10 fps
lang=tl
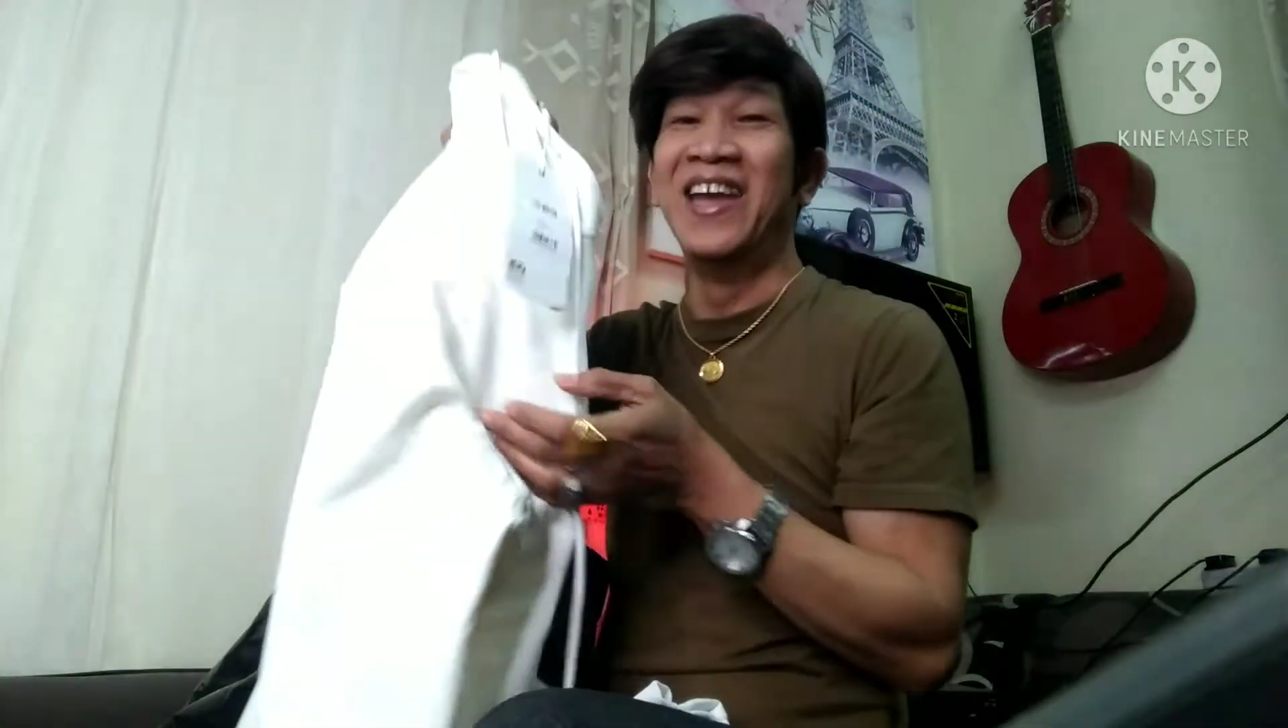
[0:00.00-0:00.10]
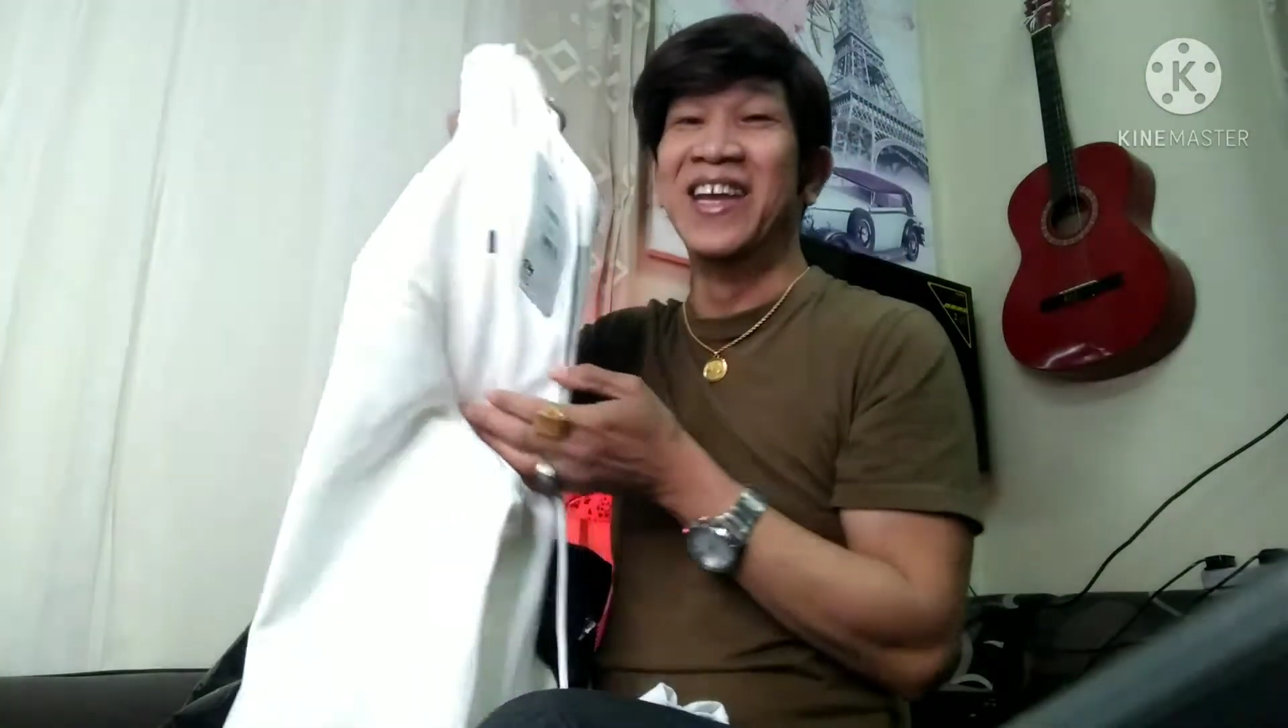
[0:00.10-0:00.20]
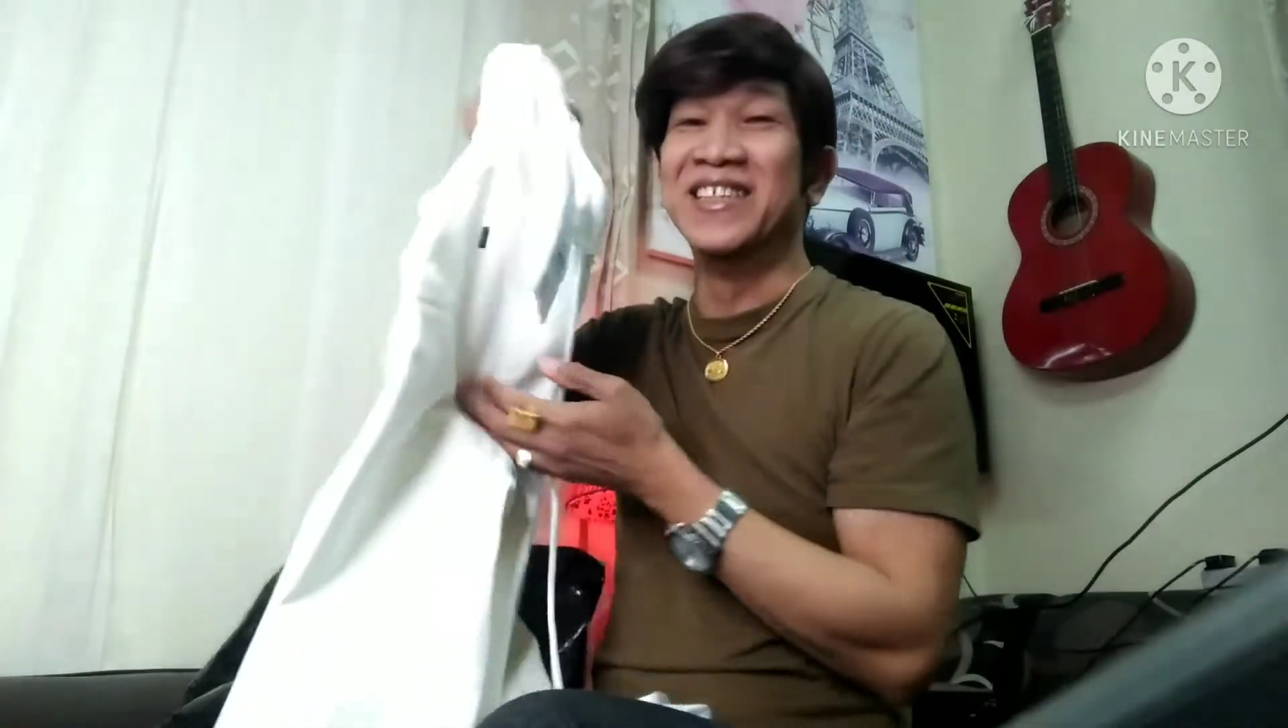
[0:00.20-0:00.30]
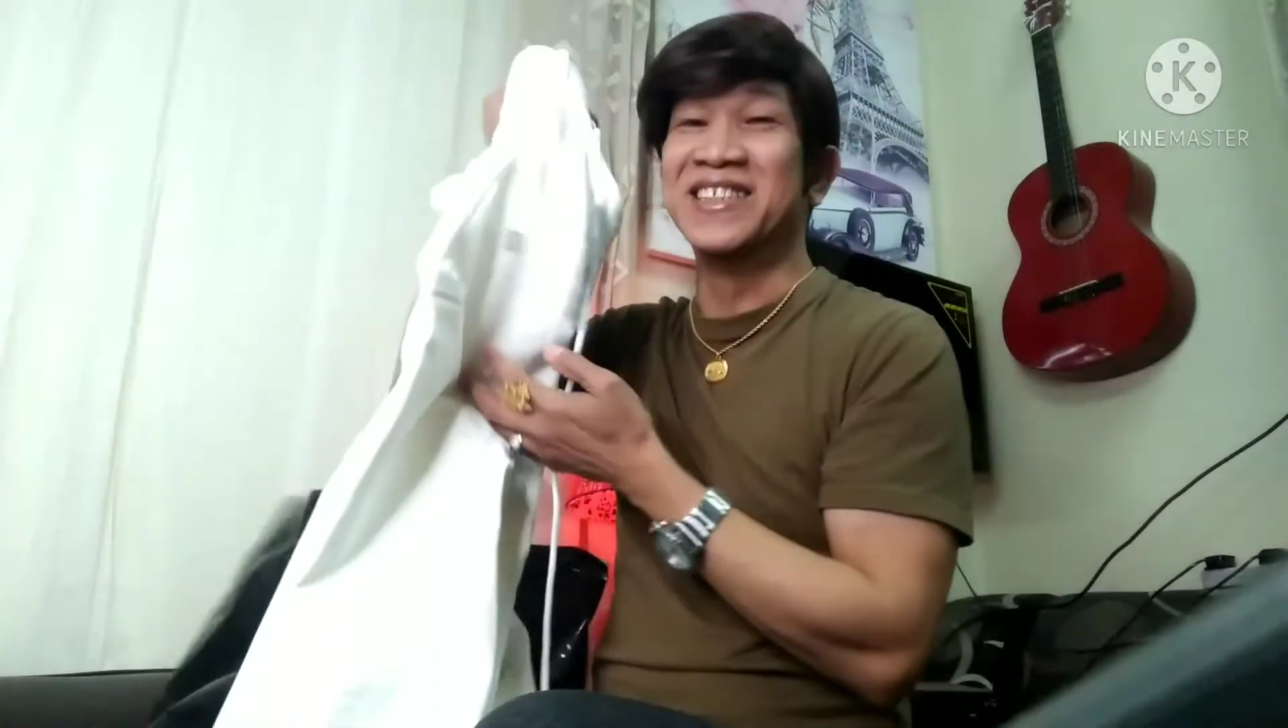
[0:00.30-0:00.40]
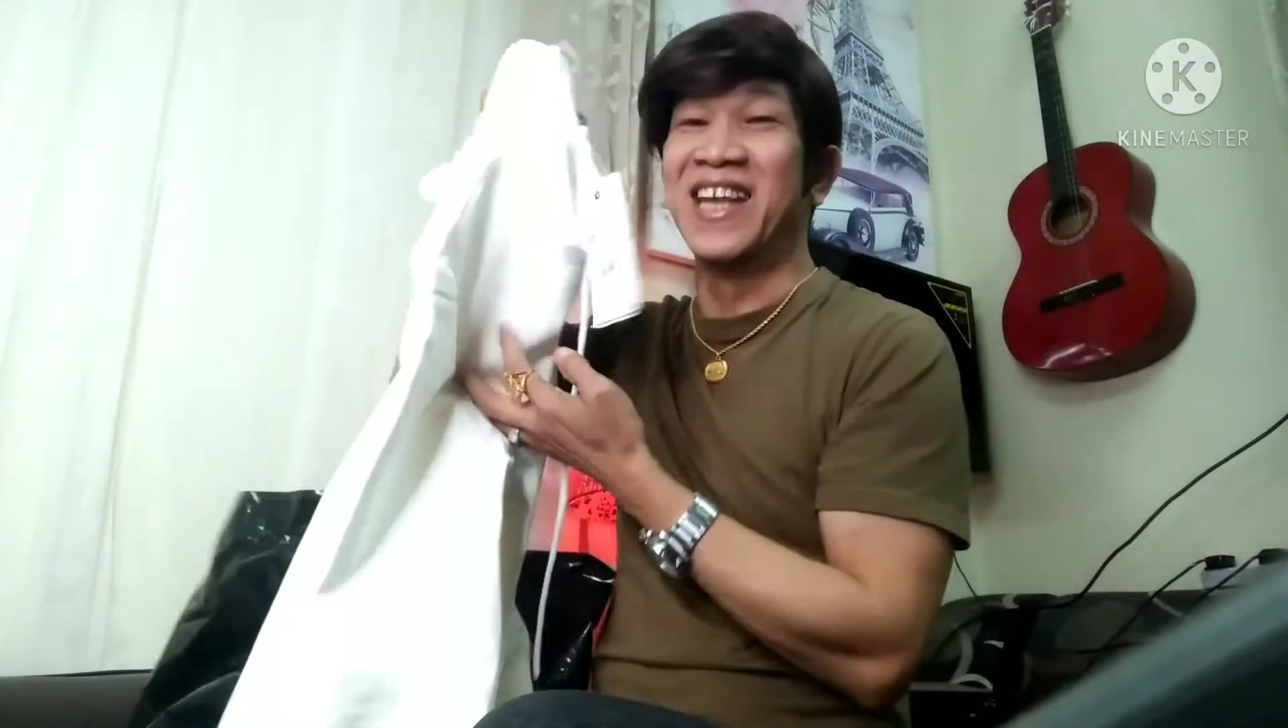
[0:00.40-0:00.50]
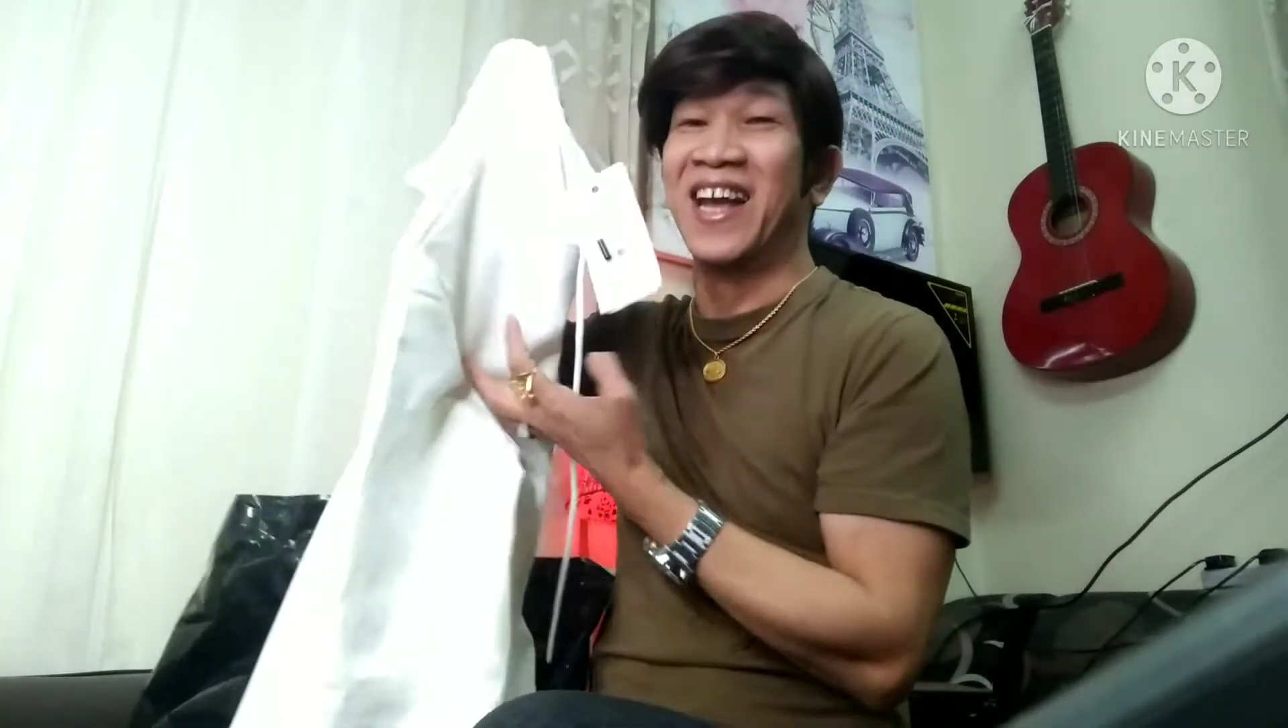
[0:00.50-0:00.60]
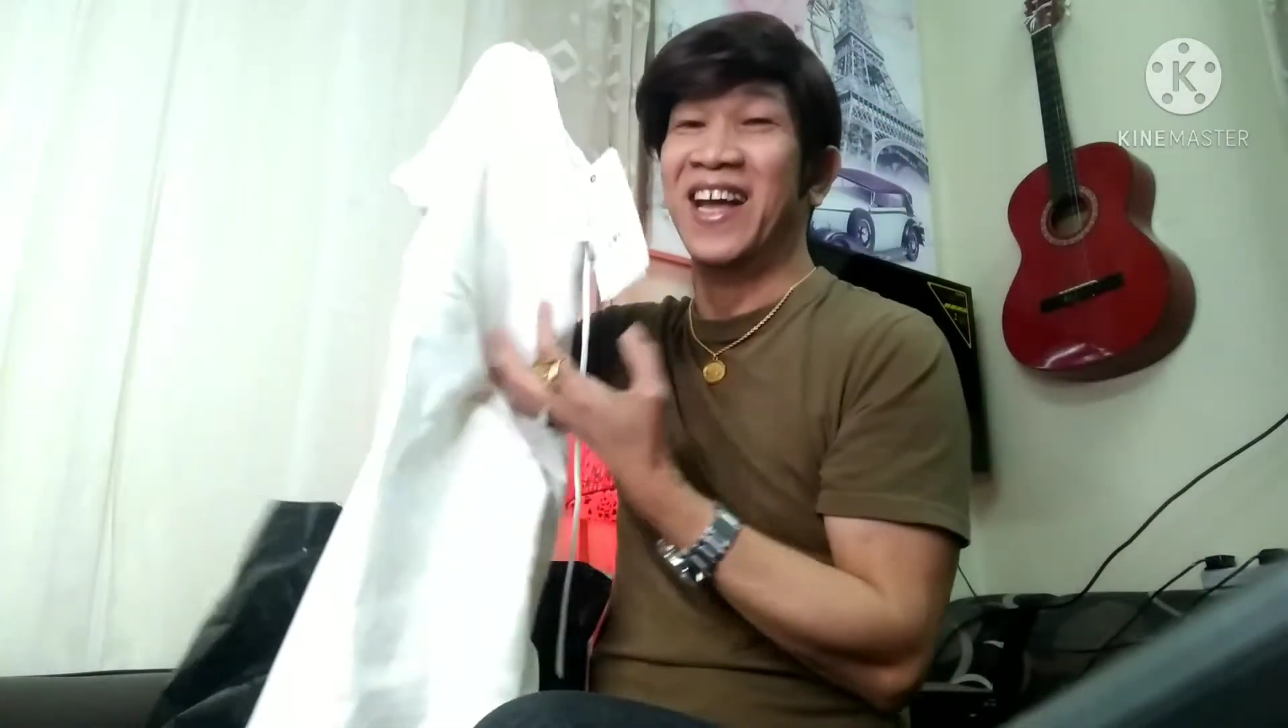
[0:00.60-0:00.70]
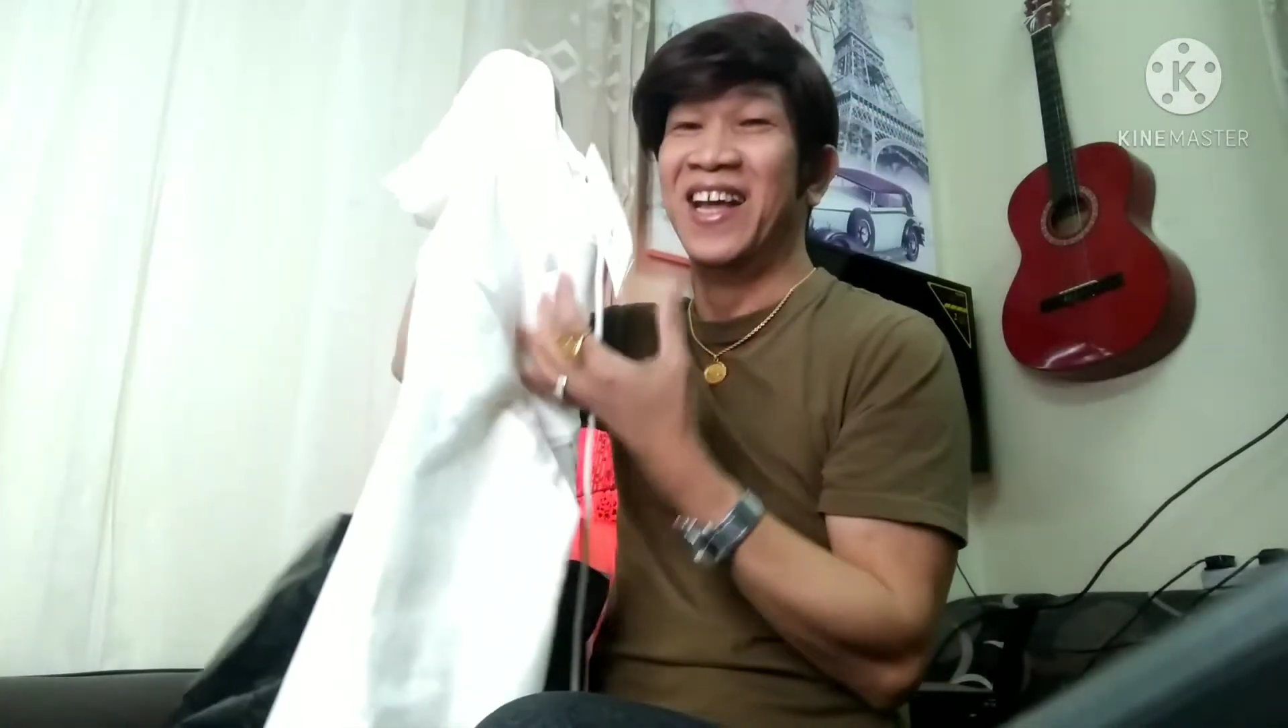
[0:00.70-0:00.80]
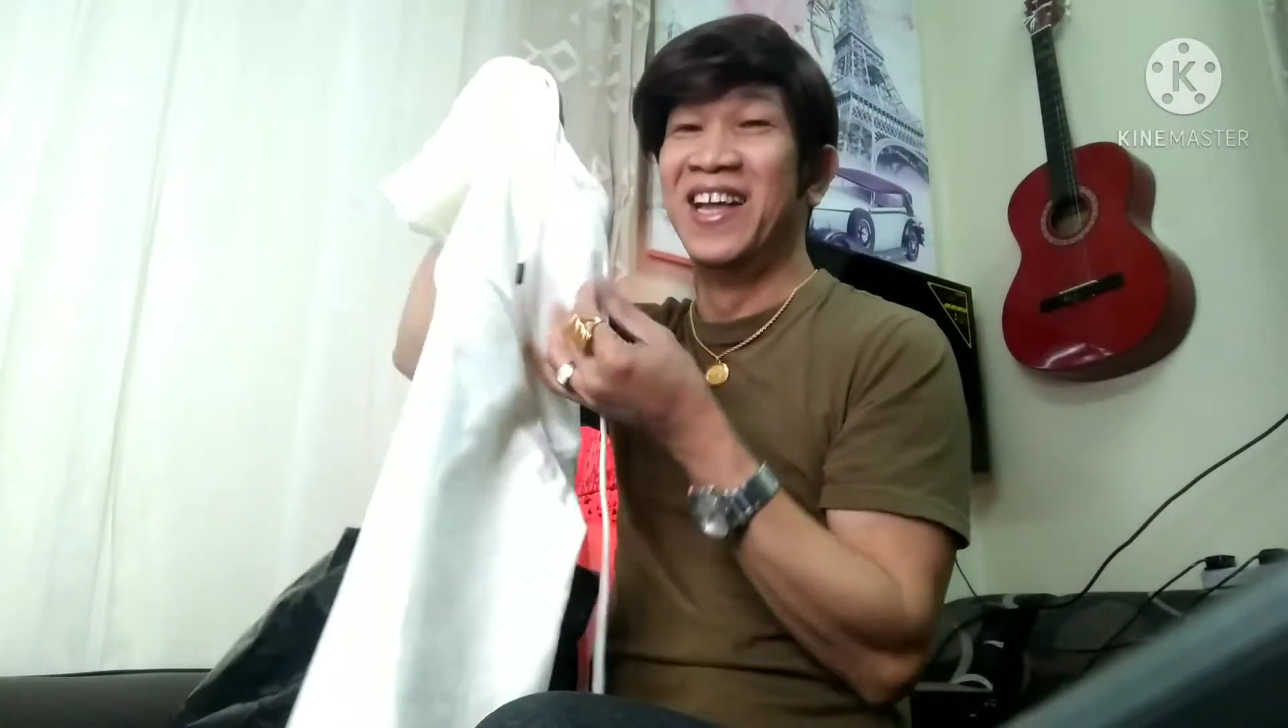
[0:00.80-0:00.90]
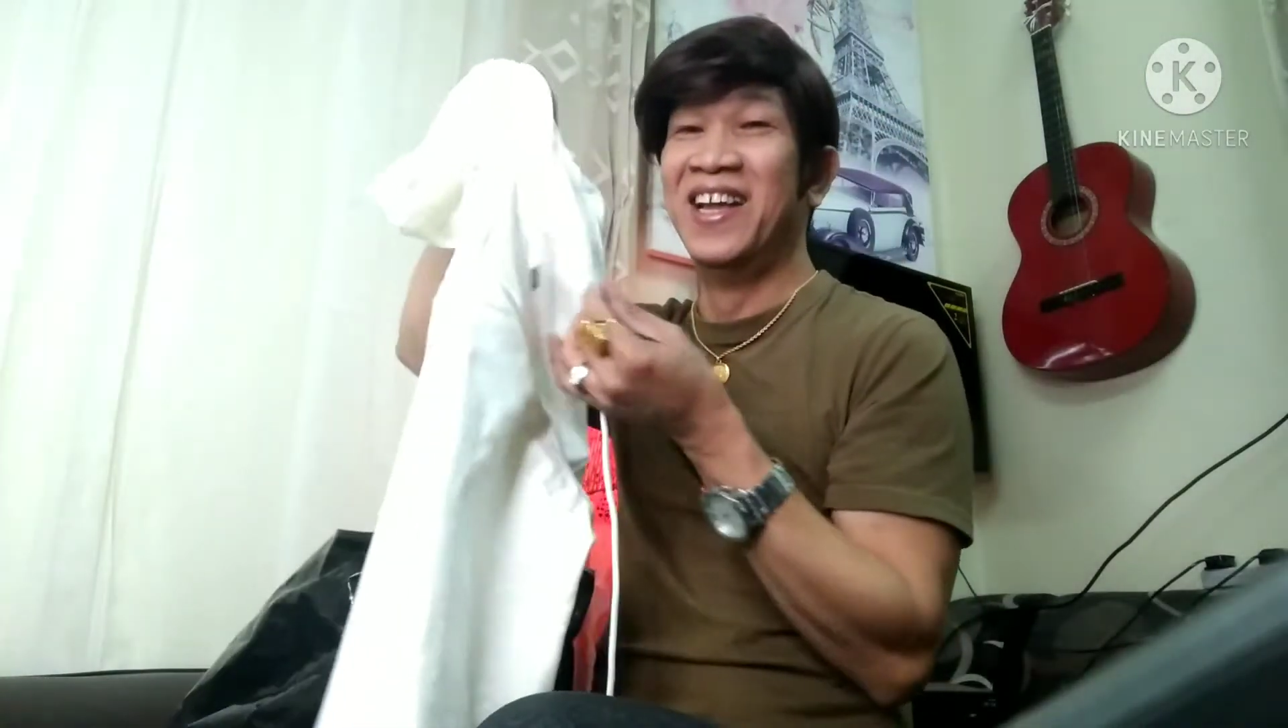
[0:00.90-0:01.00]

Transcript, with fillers: ayan siya